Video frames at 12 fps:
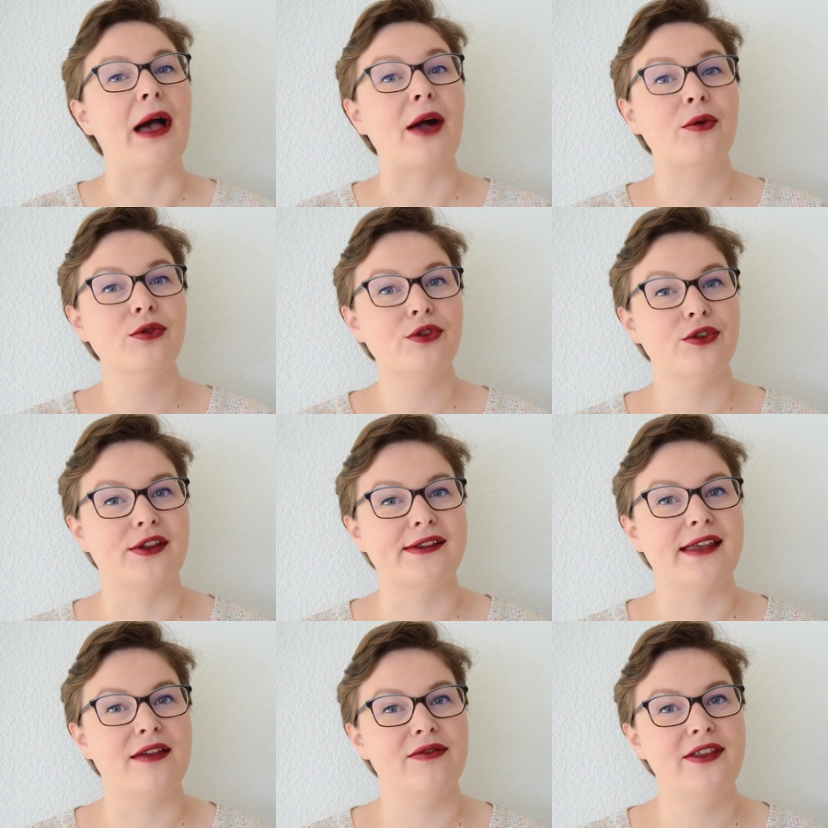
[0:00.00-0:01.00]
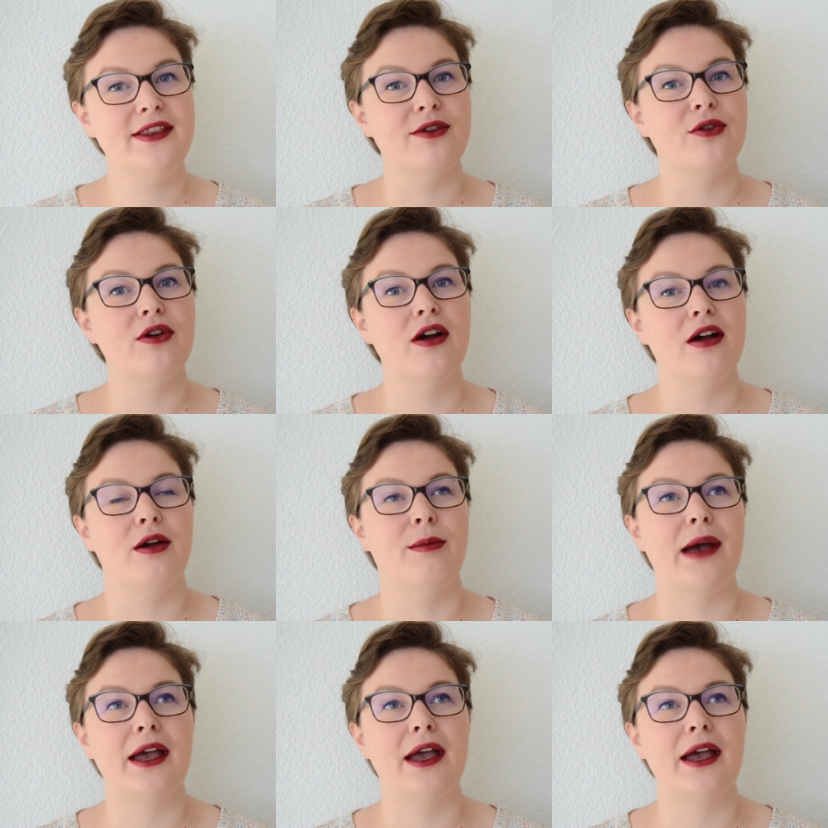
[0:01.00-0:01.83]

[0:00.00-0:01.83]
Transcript: Par contre, dans sa vidéo, euh,